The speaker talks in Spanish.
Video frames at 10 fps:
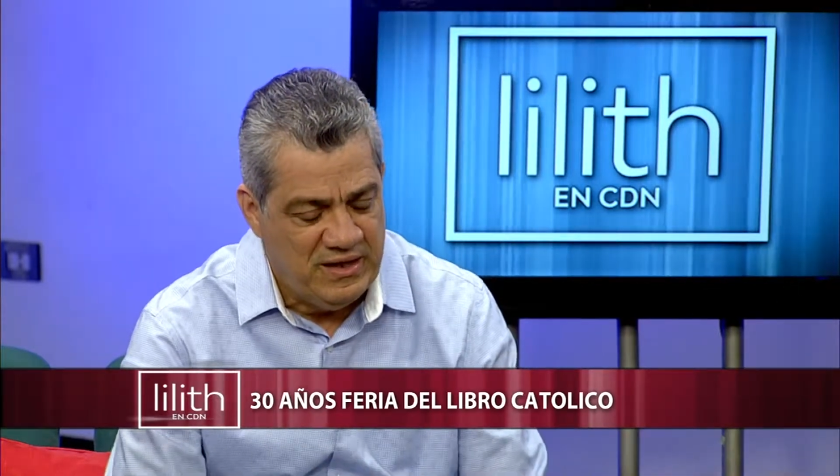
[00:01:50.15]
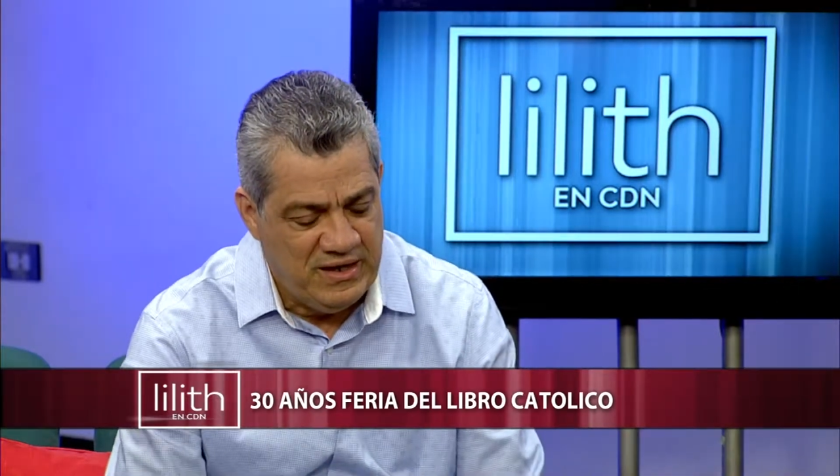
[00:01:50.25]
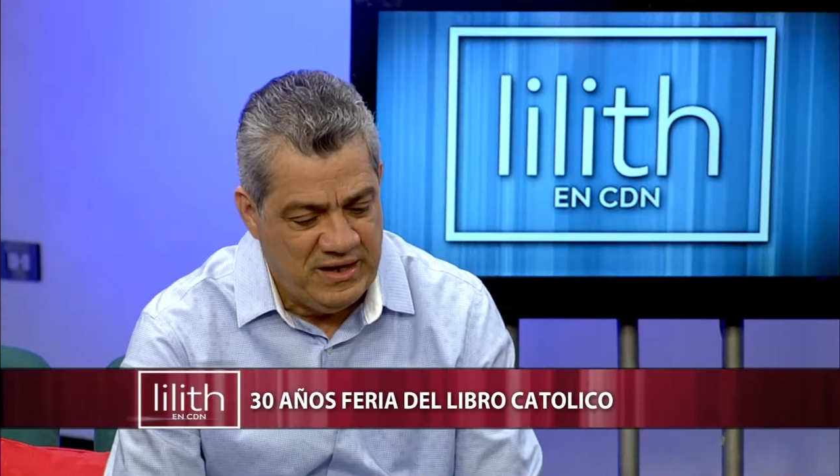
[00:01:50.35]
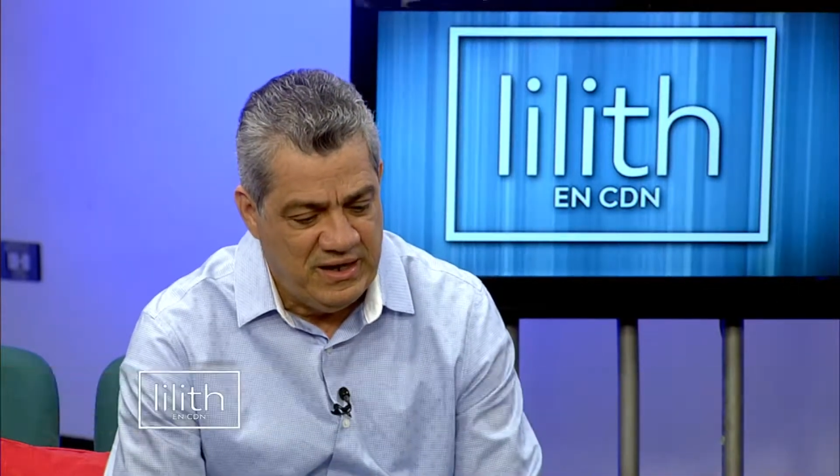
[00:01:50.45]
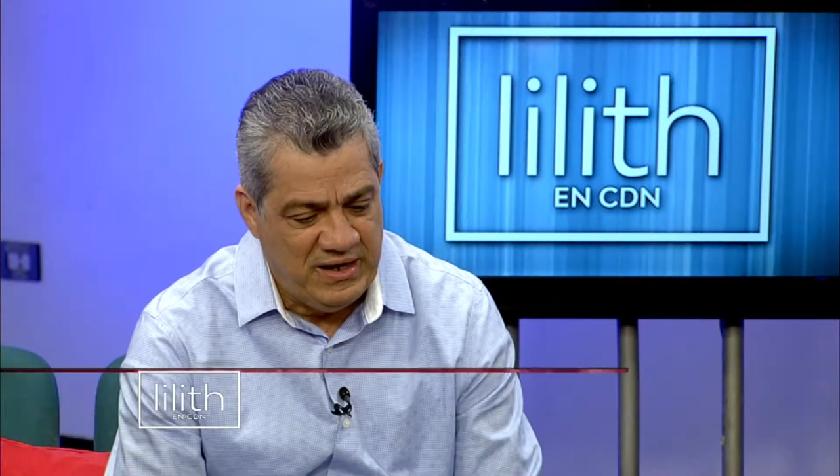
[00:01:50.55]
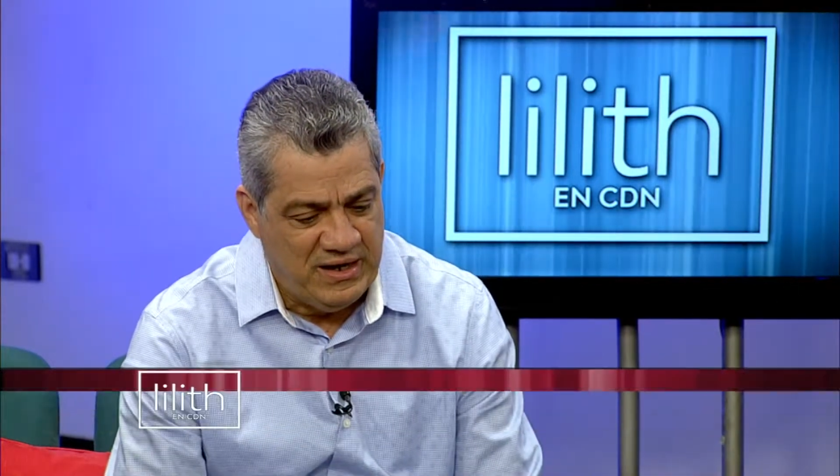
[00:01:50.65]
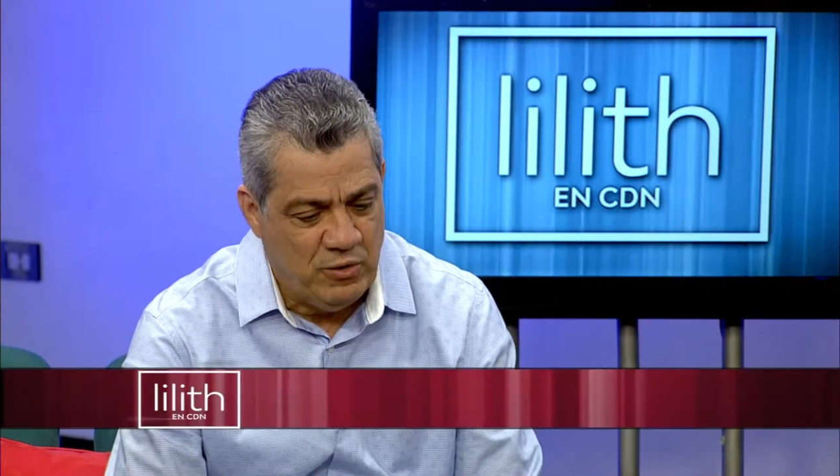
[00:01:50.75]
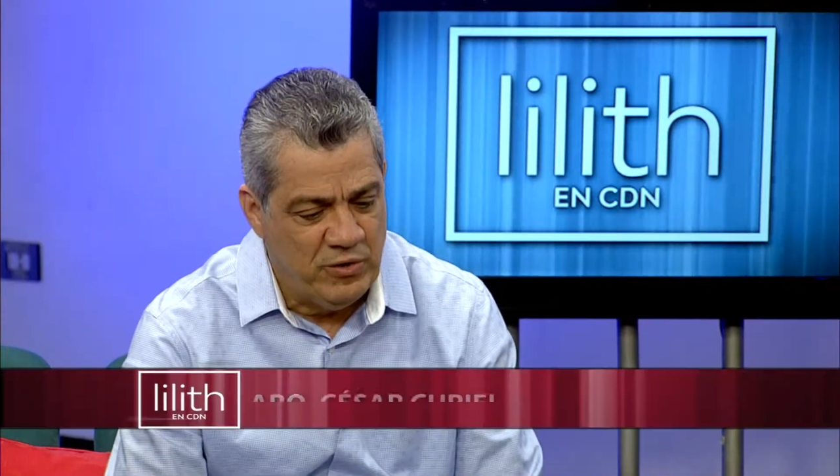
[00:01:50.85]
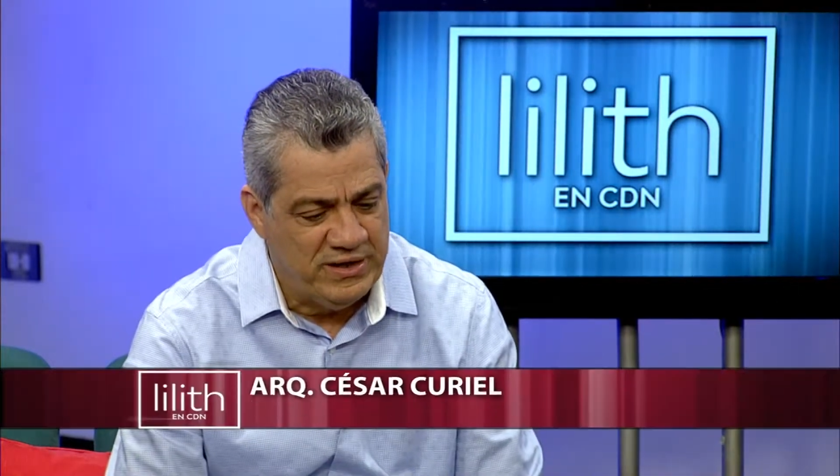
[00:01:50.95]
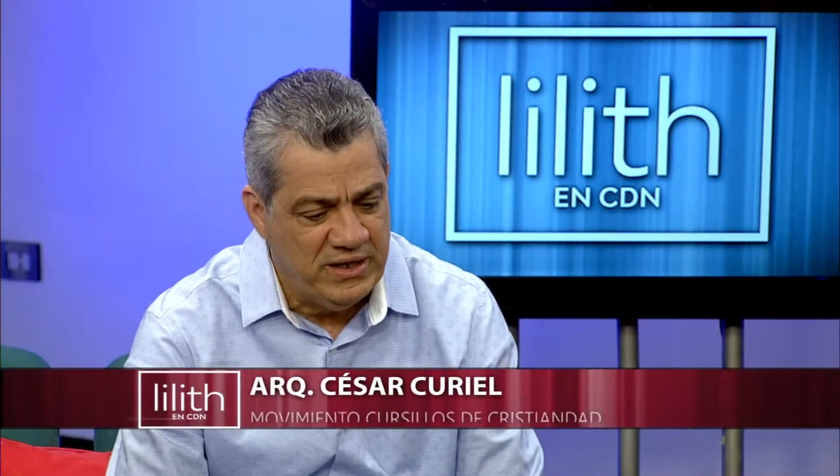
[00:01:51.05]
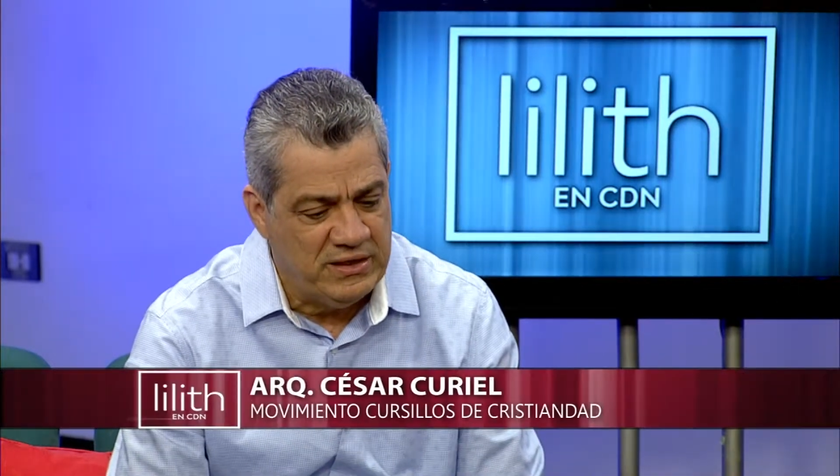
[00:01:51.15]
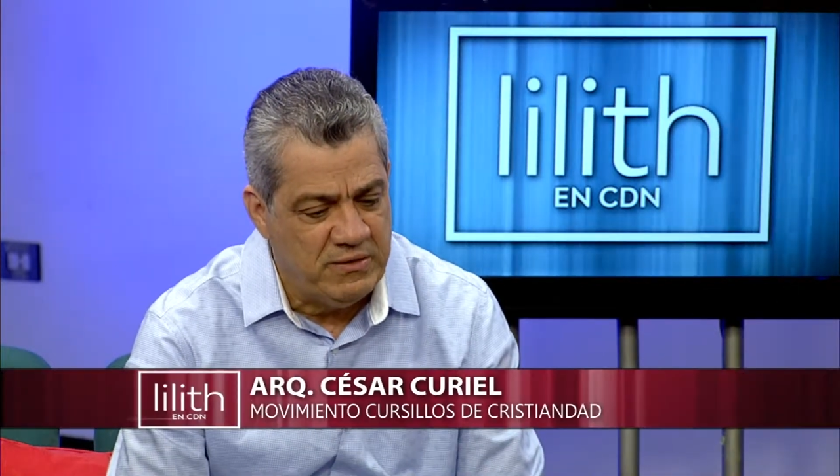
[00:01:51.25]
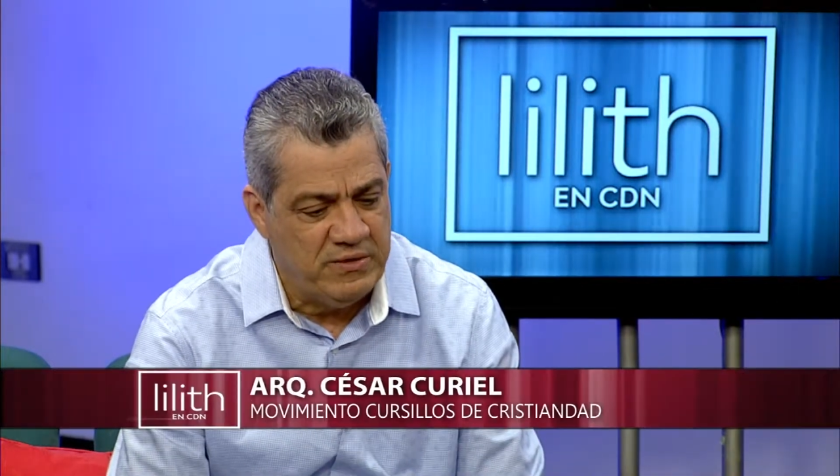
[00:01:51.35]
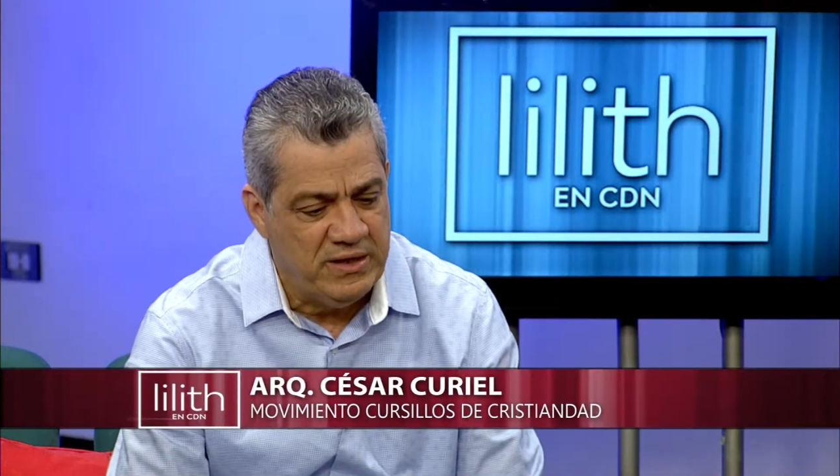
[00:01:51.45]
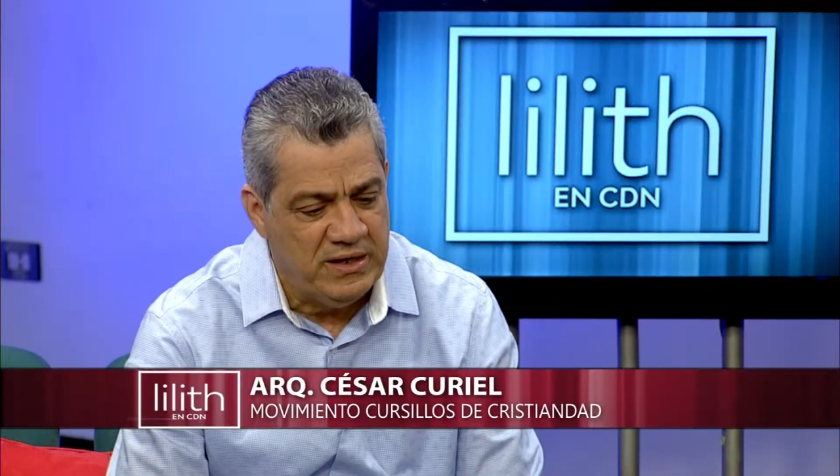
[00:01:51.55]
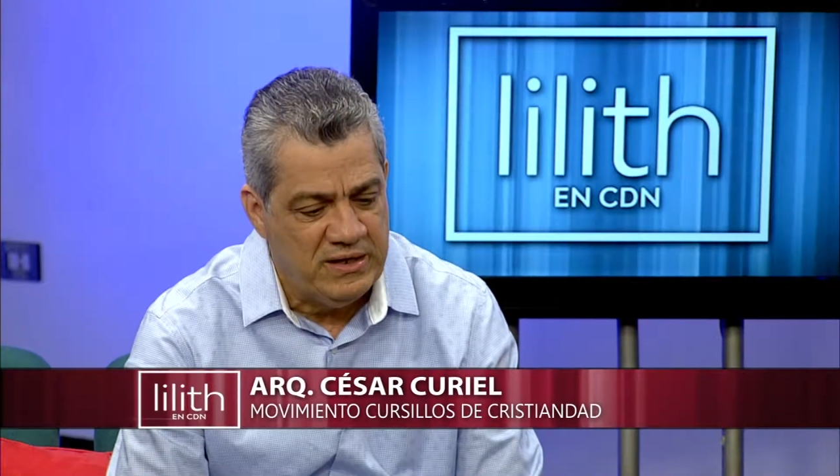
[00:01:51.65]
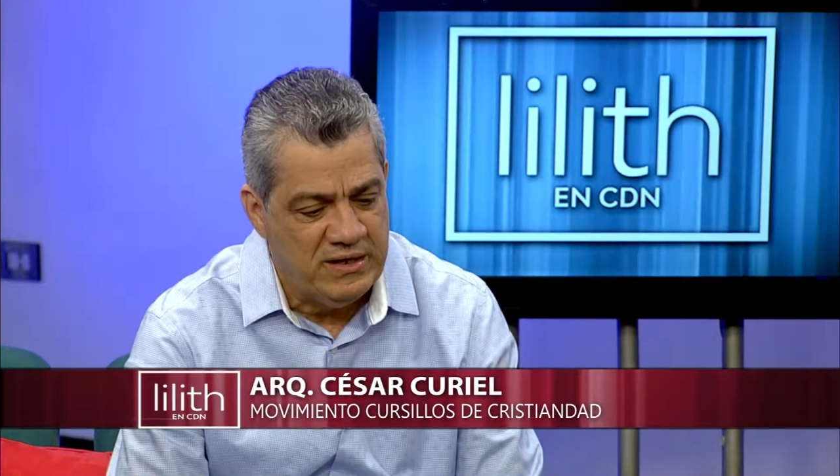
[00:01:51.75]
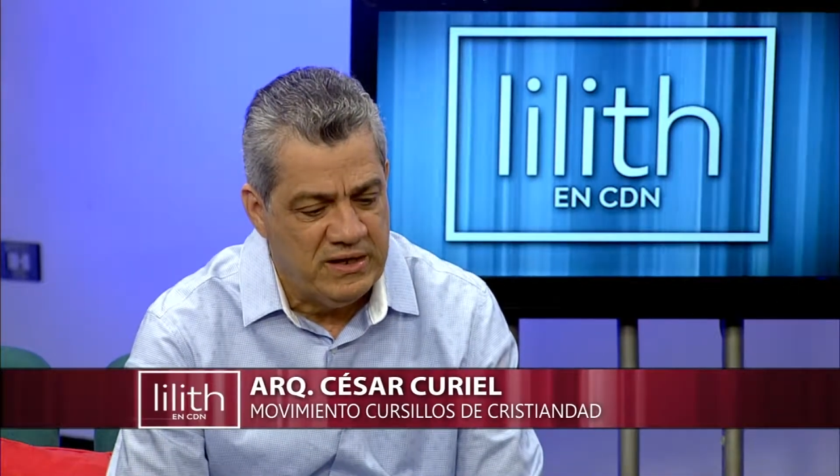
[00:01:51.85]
ah, con esta actividad,